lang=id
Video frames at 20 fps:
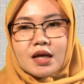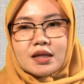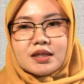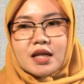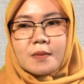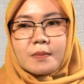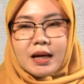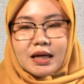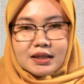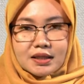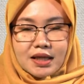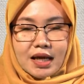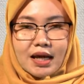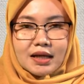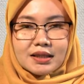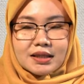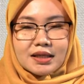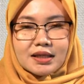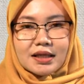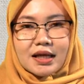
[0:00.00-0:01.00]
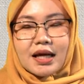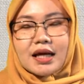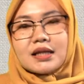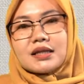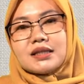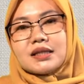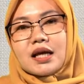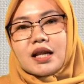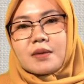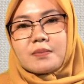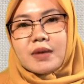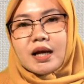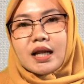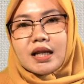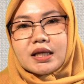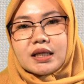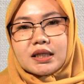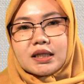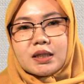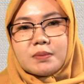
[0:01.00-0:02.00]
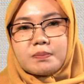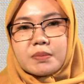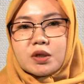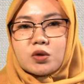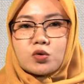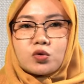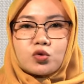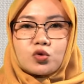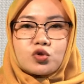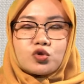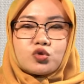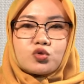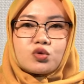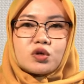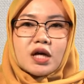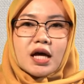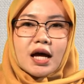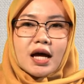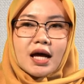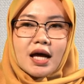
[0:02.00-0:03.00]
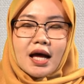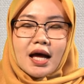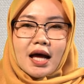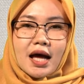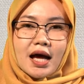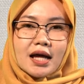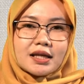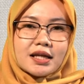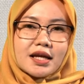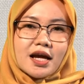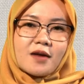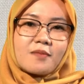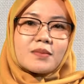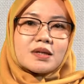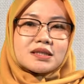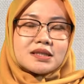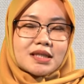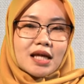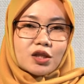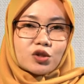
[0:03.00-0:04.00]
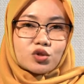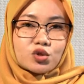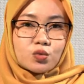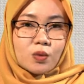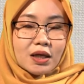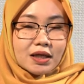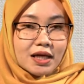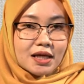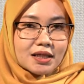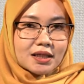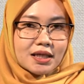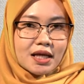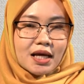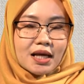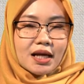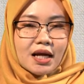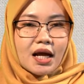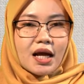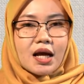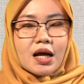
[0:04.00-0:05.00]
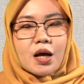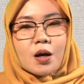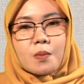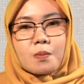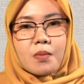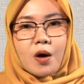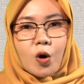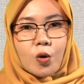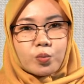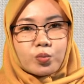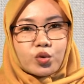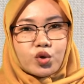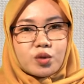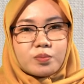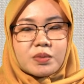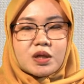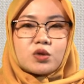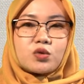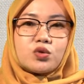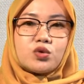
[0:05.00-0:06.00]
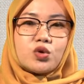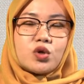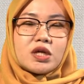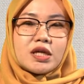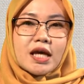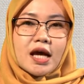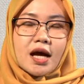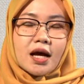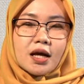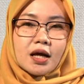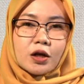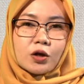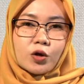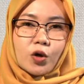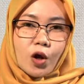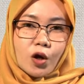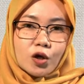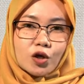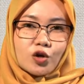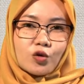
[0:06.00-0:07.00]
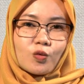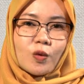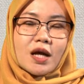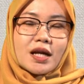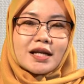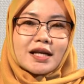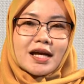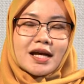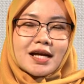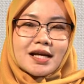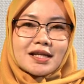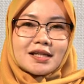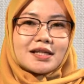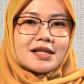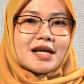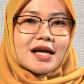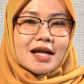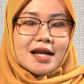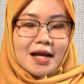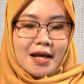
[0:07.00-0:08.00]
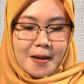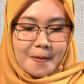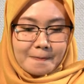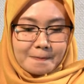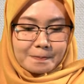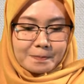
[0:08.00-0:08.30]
Dapat diartikan dalam hal ini penduduk juga ada yang berstatus warga negara maupun penduduk yang non warga negara.